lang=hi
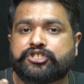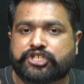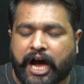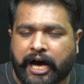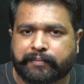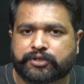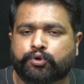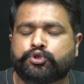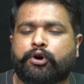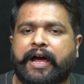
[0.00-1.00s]
शान
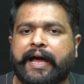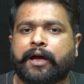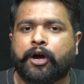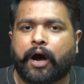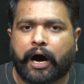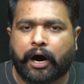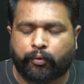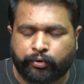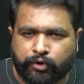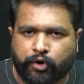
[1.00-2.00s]
मसूद जो हैं
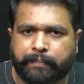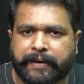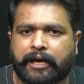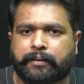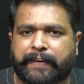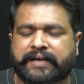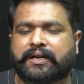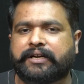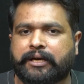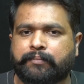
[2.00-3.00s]
उनको भी
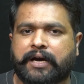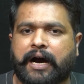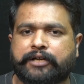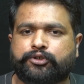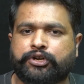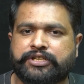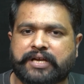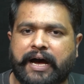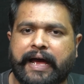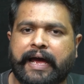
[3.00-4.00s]
पाकिस्तान टीम का जो
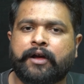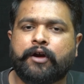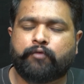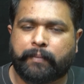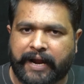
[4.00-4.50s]
हिस्सा है वो